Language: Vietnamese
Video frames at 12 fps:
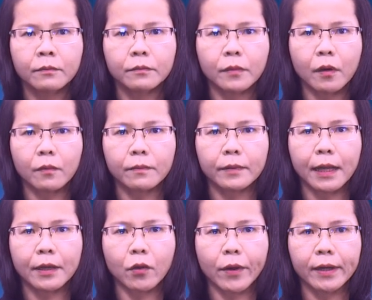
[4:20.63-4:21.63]
Một
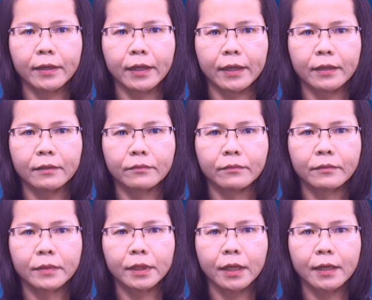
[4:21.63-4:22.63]
là noãn địa,
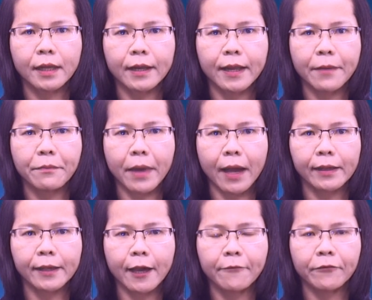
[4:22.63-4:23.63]
tức là đem
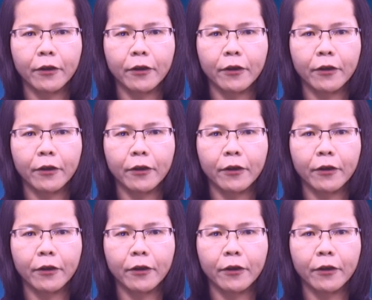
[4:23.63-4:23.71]
bản giác